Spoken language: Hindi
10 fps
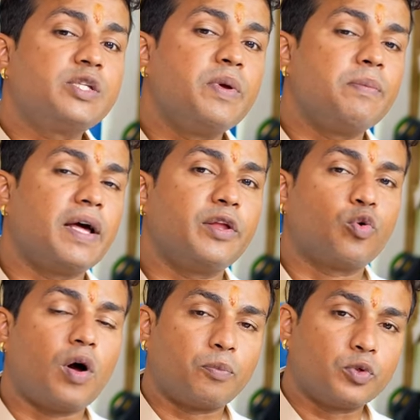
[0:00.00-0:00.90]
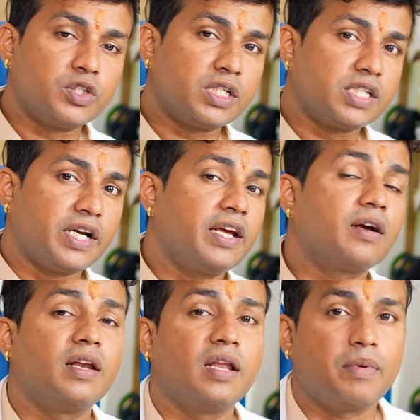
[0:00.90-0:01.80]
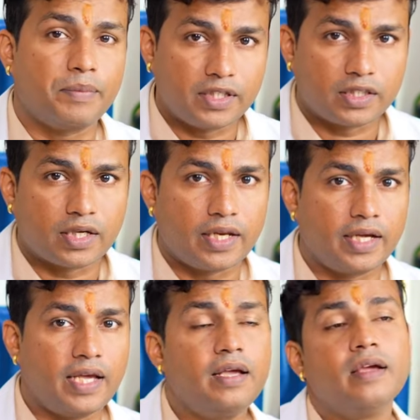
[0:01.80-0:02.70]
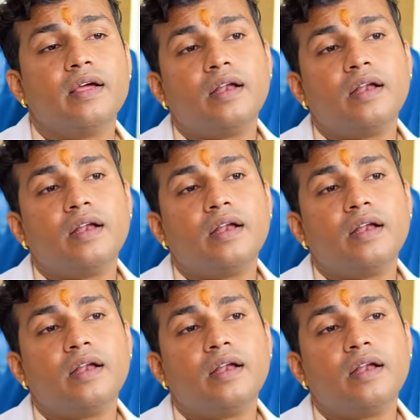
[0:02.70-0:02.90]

इस बीमारी को आपको जड़ से ठीक करने में मदद करेगी